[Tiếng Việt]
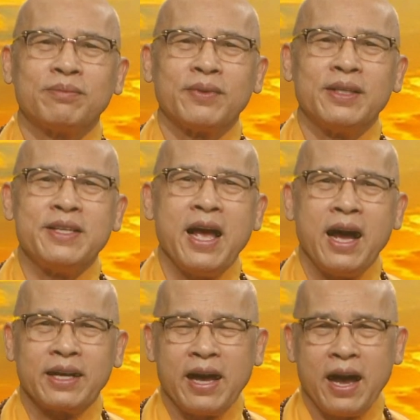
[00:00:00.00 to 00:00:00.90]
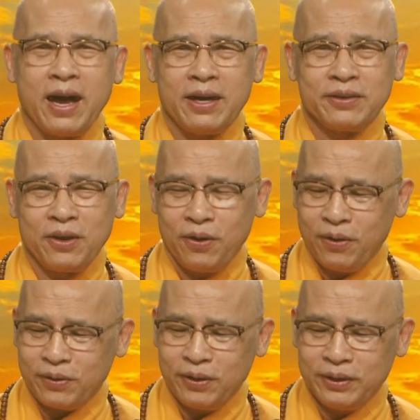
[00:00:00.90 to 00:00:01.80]
giá cả
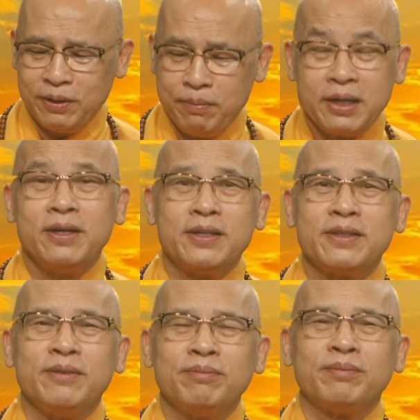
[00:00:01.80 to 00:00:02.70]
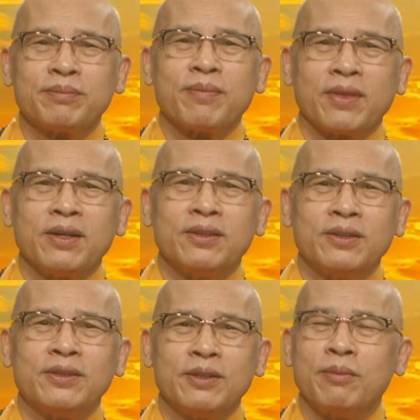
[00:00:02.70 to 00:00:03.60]
nó có thể mắc hơn
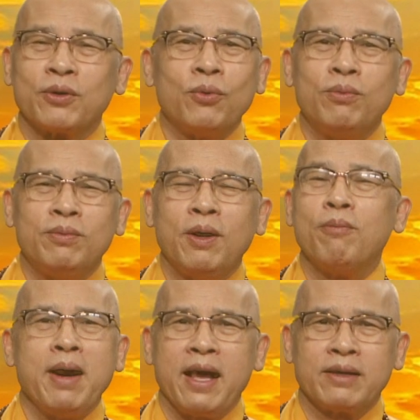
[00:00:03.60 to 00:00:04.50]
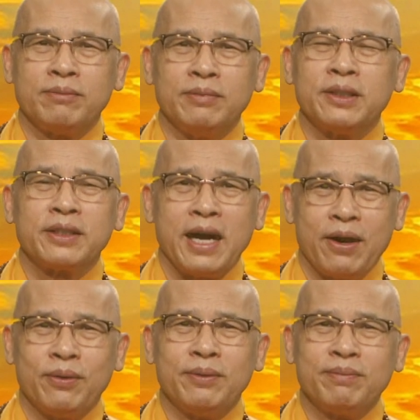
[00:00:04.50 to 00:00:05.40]
à, nhưng mà cũng không màng miễn
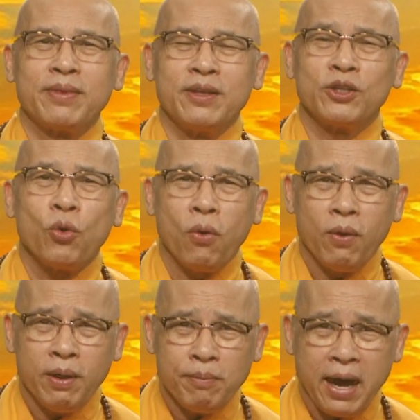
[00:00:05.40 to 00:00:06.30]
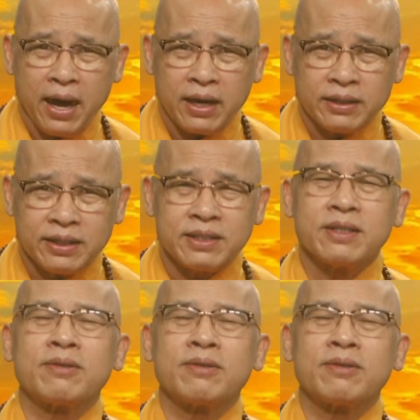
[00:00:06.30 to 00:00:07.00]
sao để thỏa mãn cái